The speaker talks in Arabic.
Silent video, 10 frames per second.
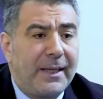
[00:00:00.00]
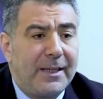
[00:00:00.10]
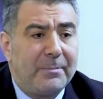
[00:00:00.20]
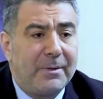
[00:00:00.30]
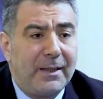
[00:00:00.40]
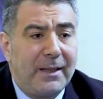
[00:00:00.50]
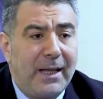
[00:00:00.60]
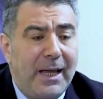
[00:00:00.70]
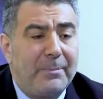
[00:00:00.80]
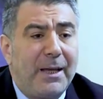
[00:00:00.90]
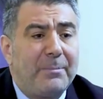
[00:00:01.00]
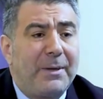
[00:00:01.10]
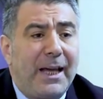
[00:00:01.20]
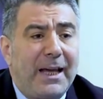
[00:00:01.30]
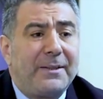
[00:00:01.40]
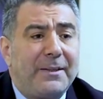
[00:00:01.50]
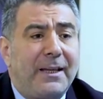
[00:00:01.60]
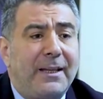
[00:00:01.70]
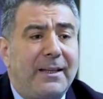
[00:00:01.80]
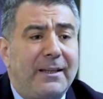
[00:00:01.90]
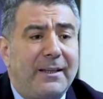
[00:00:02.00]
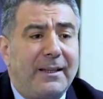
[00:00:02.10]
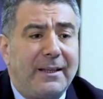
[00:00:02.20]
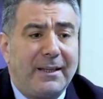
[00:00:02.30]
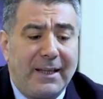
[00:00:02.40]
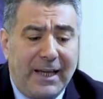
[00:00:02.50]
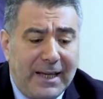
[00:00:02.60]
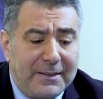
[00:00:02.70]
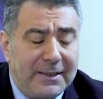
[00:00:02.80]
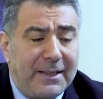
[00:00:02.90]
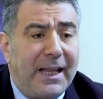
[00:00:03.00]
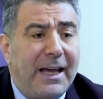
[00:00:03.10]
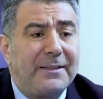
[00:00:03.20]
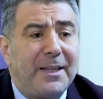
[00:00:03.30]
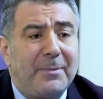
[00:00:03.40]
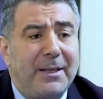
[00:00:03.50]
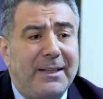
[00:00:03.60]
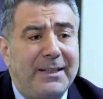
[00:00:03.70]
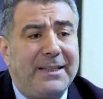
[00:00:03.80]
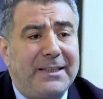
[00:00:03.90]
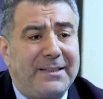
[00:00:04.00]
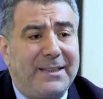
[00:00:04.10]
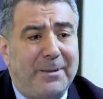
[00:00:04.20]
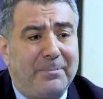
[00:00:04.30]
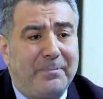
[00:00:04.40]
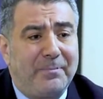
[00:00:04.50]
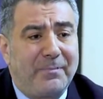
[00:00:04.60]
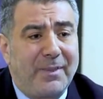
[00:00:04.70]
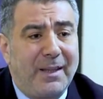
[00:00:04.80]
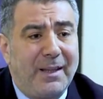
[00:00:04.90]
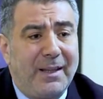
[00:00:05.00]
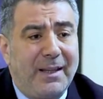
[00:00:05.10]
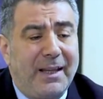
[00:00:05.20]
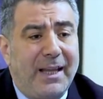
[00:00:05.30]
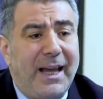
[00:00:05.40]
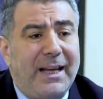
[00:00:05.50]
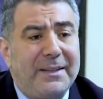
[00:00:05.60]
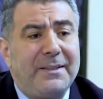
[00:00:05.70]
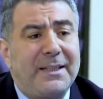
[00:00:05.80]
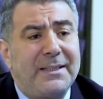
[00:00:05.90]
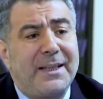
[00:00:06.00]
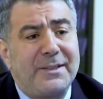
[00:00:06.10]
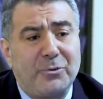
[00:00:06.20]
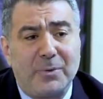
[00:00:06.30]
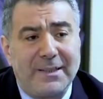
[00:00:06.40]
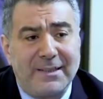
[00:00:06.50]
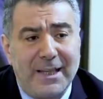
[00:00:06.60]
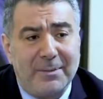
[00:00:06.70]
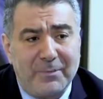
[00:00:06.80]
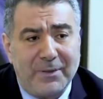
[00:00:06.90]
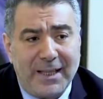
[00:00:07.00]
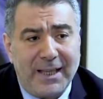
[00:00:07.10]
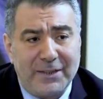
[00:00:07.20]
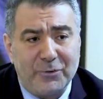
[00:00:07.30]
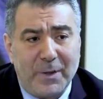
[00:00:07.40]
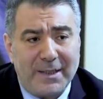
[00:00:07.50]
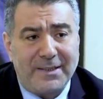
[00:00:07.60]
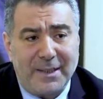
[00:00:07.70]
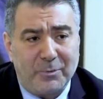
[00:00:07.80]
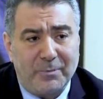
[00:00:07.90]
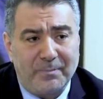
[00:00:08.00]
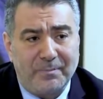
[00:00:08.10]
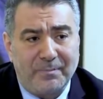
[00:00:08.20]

طيب أمام هذا هذه العظمة للإسلام مم. الذين درسوا الإسلام في الخارج وأسلموا